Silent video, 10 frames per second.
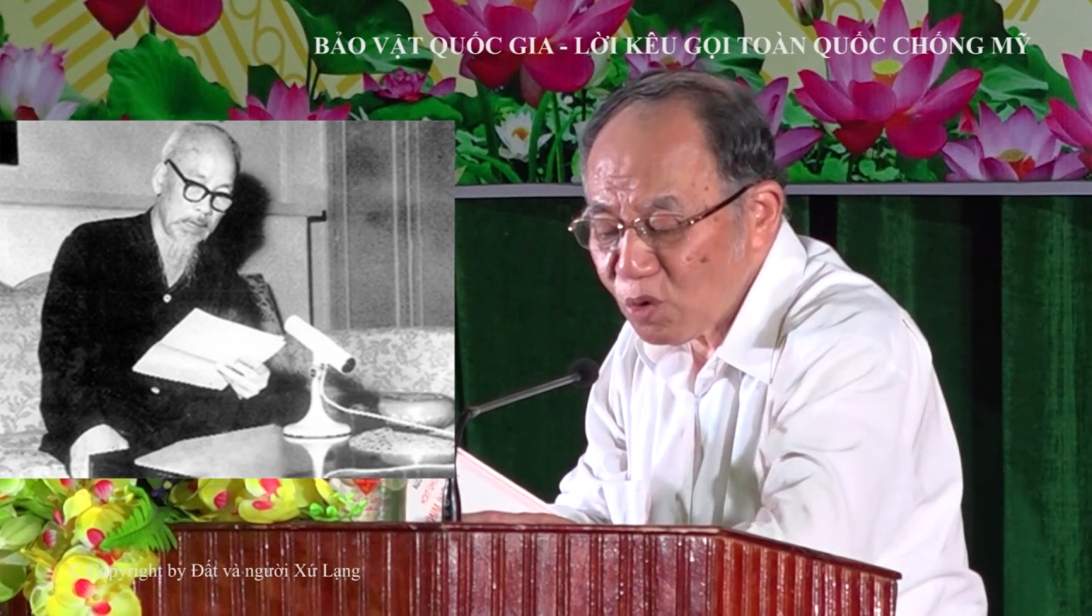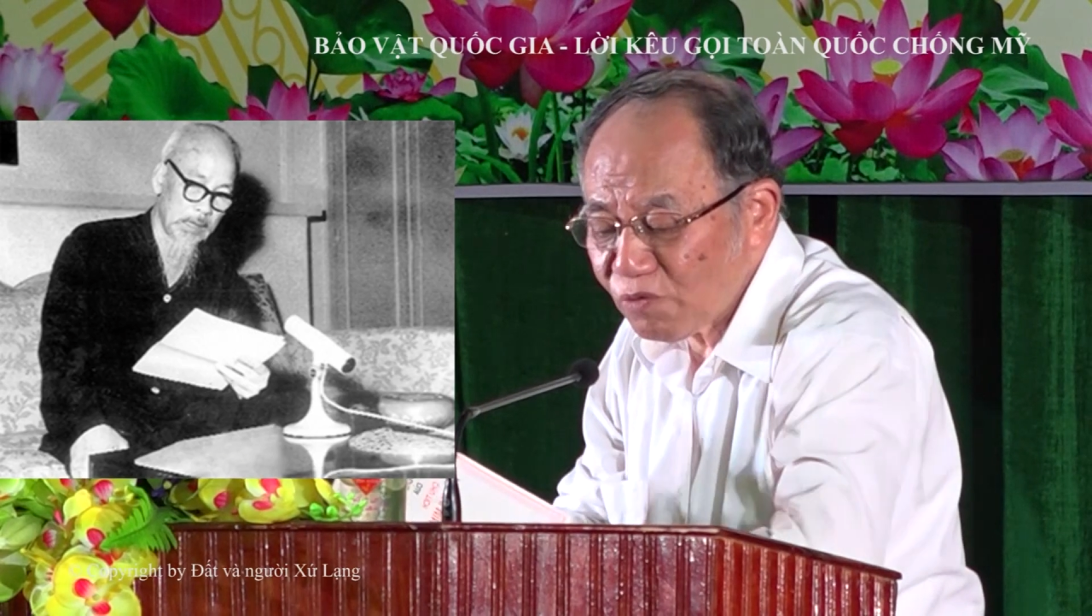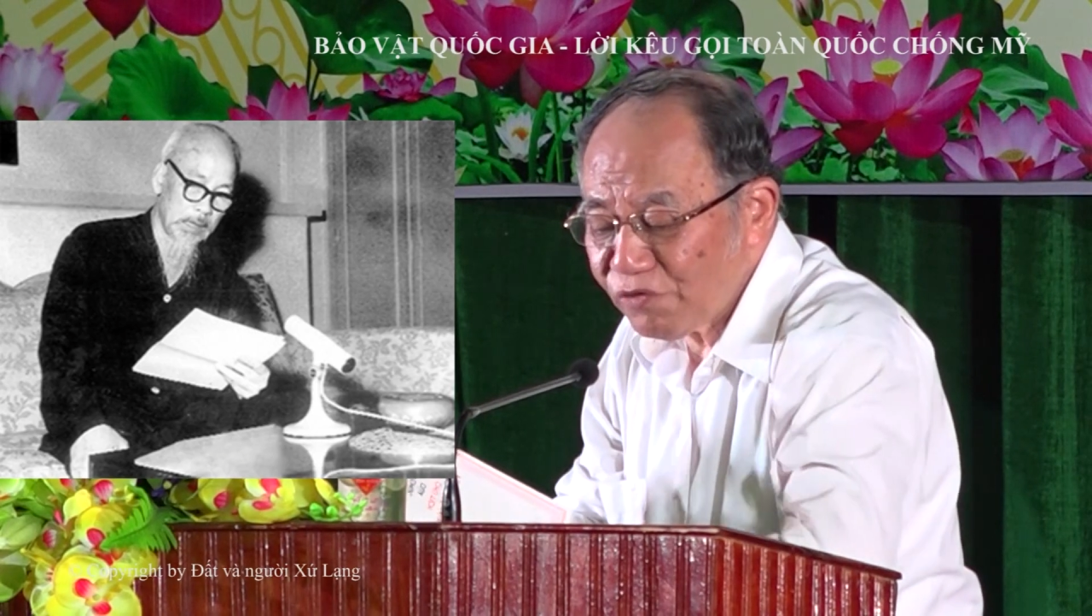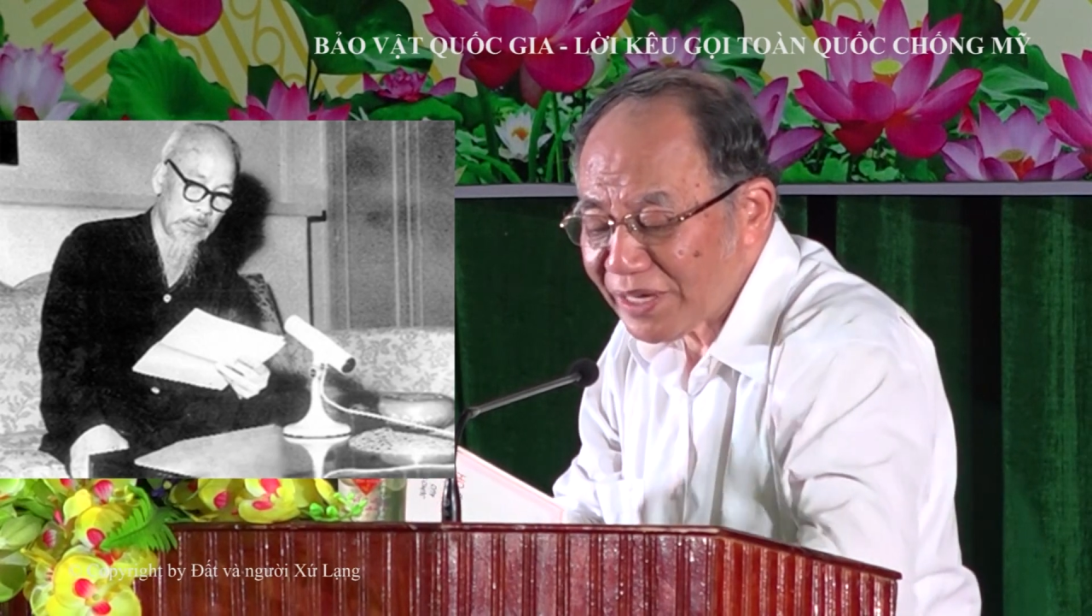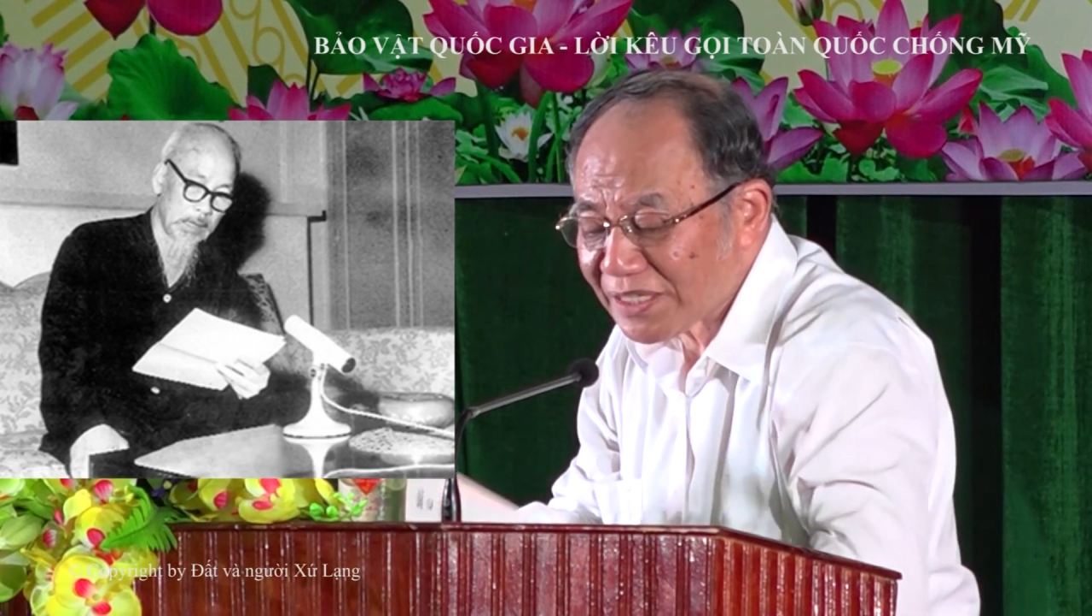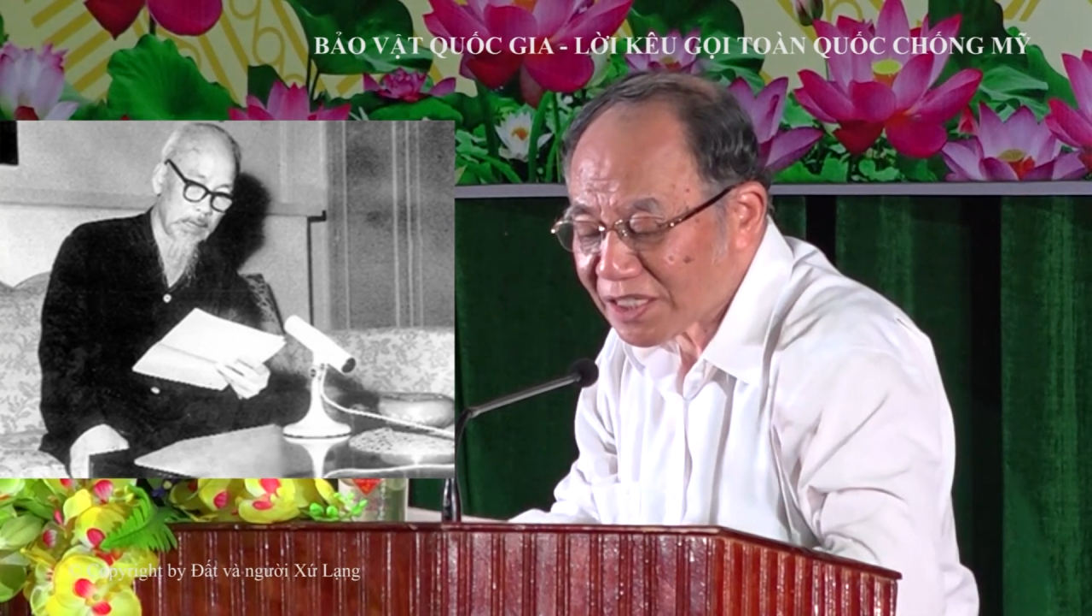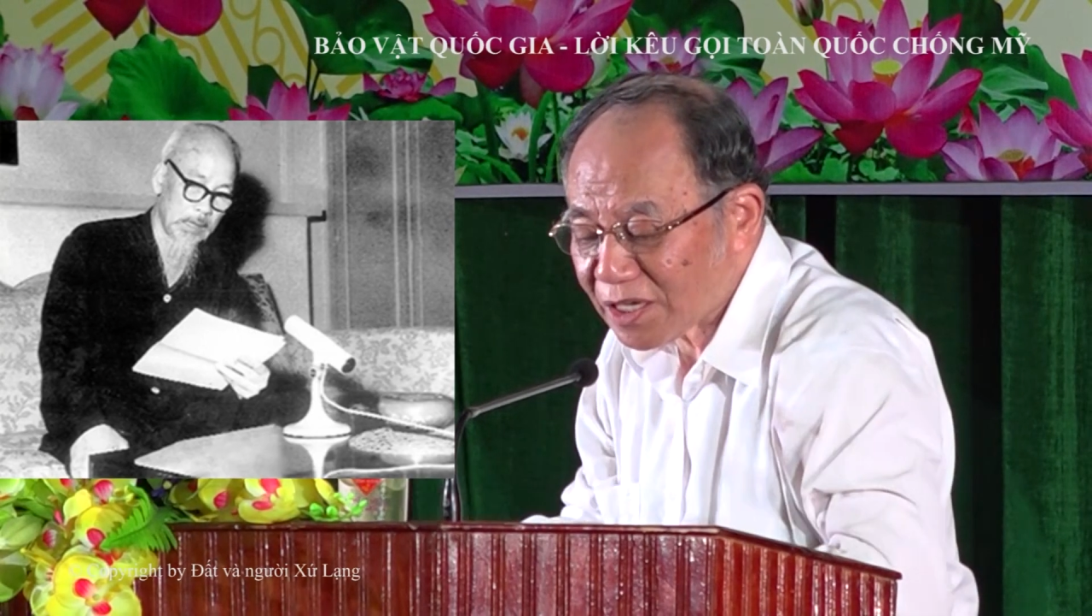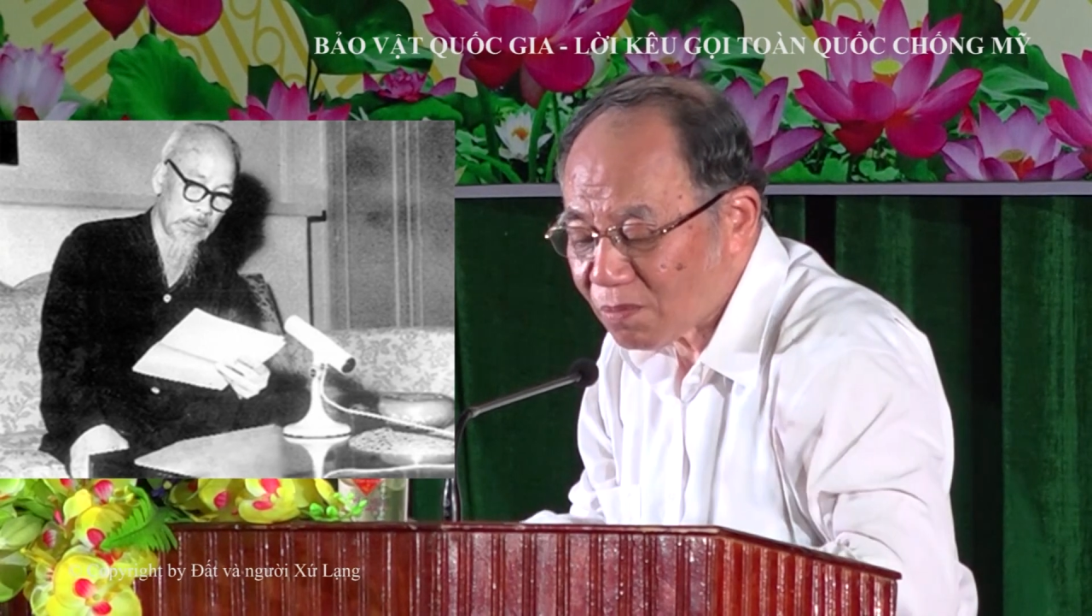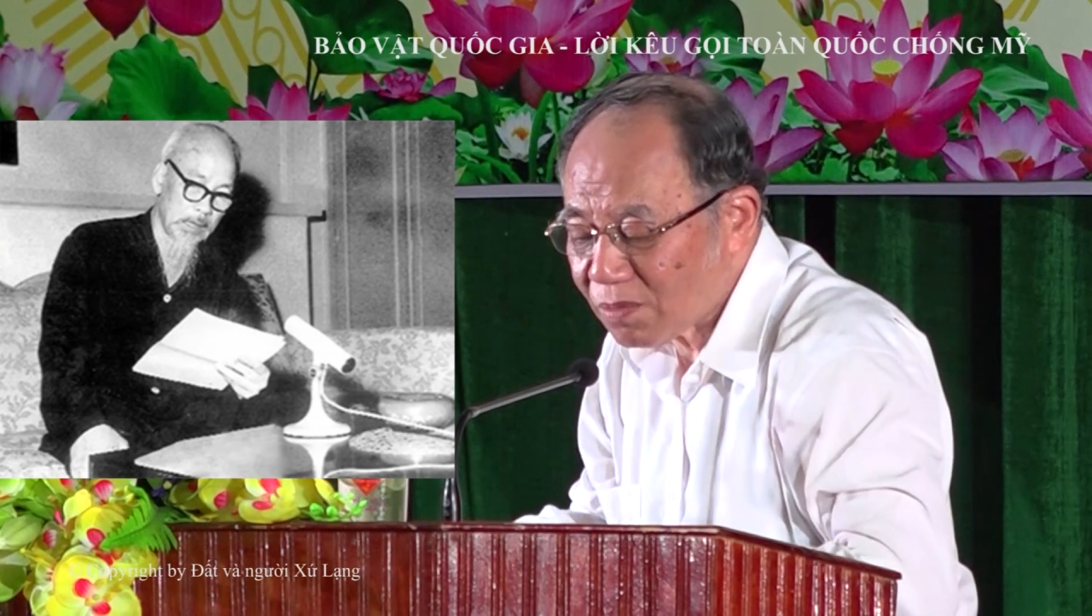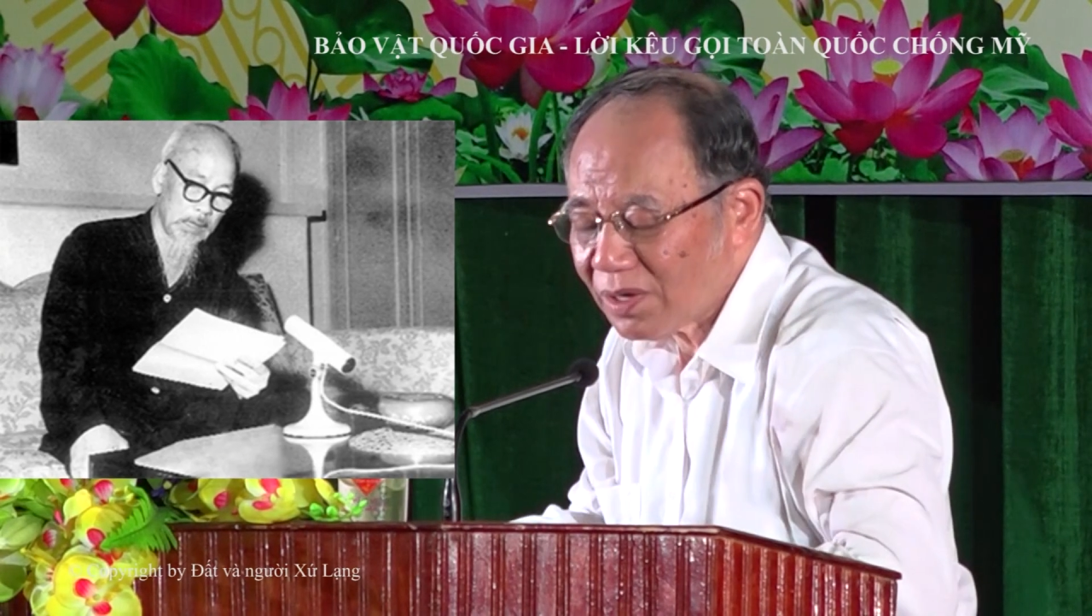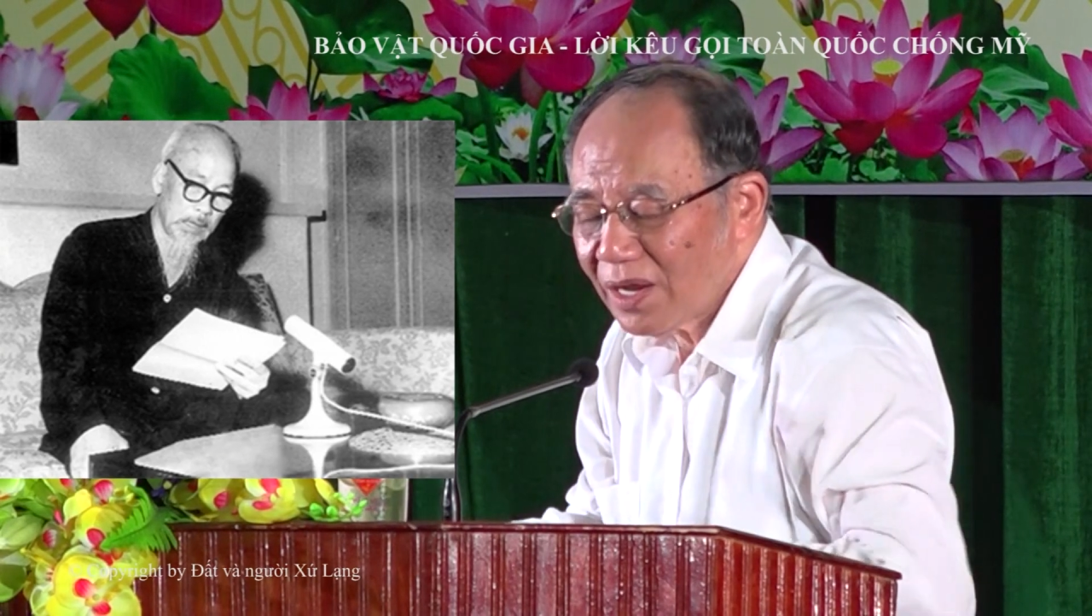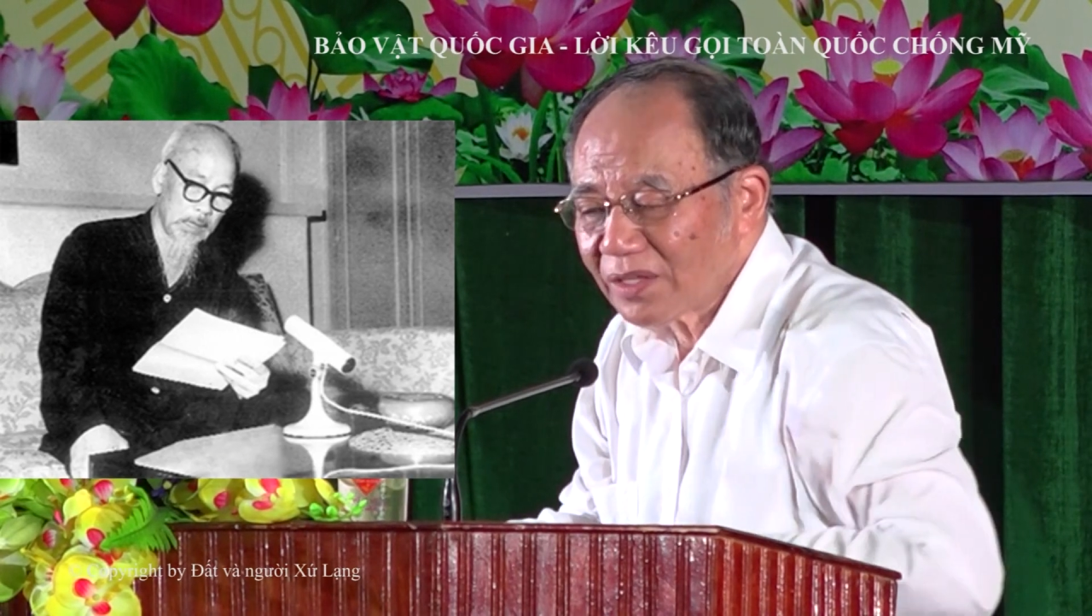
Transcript: trúc viết xong